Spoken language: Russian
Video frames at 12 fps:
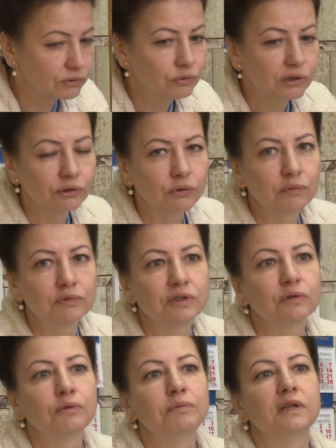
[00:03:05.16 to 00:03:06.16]
Ту, которую мы
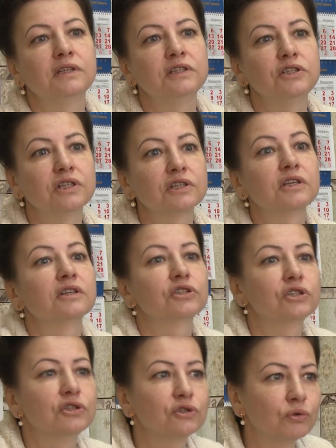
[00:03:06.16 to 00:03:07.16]
закупили сейчас,
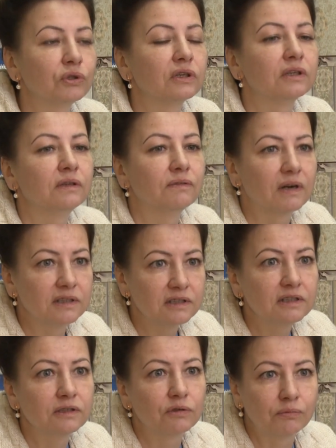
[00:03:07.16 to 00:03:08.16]

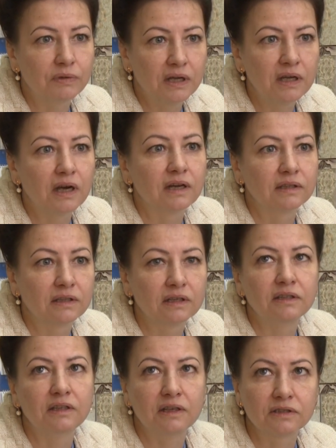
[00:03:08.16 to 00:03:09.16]
620 рублей одна
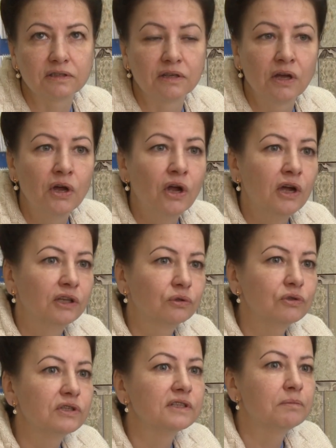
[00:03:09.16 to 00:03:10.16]
инъекция.
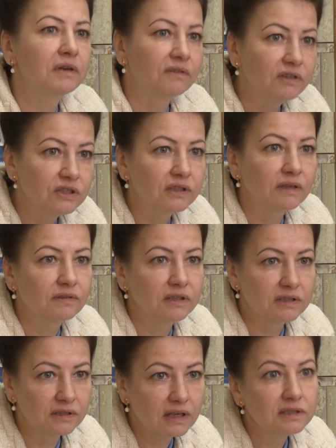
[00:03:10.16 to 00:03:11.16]
То есть, если первичная
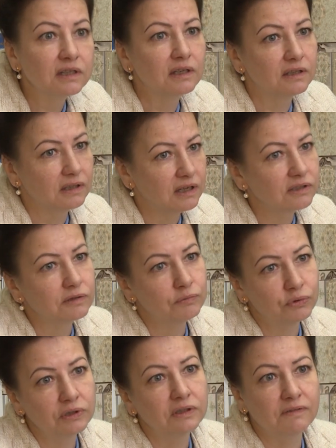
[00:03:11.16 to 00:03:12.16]
вакцинация, инъекций
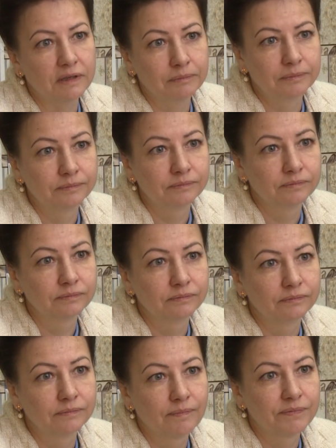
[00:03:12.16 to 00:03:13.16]
будет две.
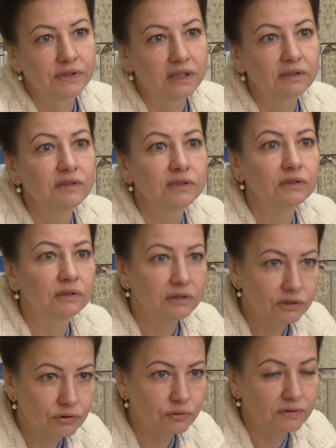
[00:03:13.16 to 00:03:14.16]
Соответственно,
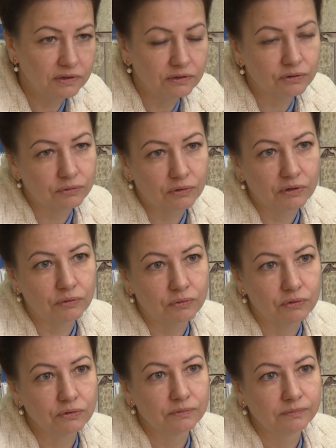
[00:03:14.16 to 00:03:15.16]
1240
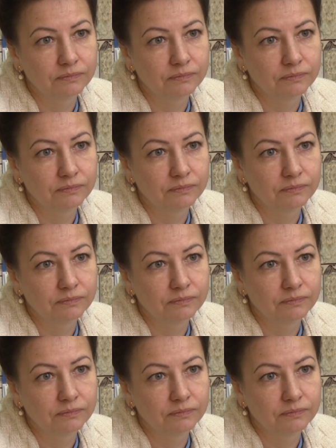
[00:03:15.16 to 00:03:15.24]
курс.